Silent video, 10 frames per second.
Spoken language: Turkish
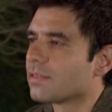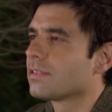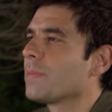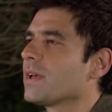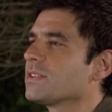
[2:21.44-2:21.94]

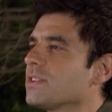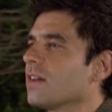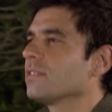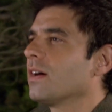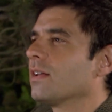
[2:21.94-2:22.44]
Demek
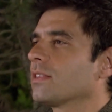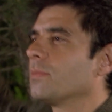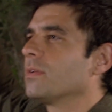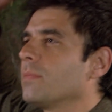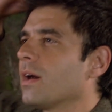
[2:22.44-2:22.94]
Cihan'la
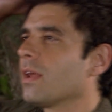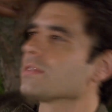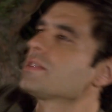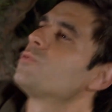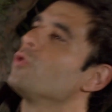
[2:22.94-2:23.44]
atlamanın
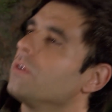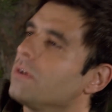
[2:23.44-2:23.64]
manası bu.